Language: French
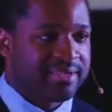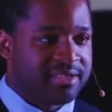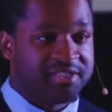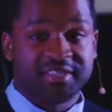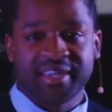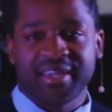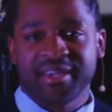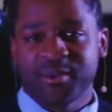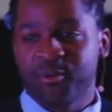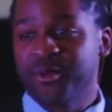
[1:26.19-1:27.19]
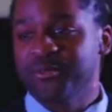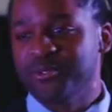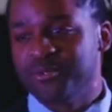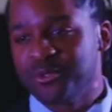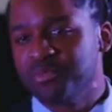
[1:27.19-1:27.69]
j'étais loin de
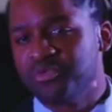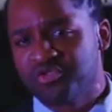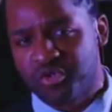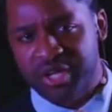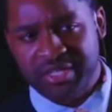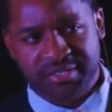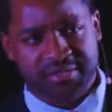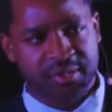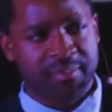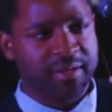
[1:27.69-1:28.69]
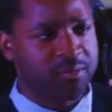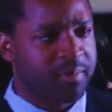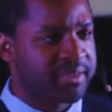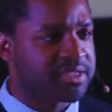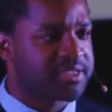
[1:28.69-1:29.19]
Dieu, puis j'aurai la chance de
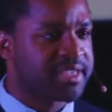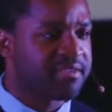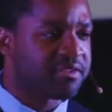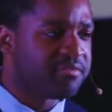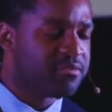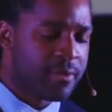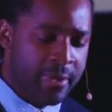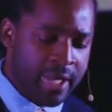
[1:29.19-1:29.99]
partager ça avec vous.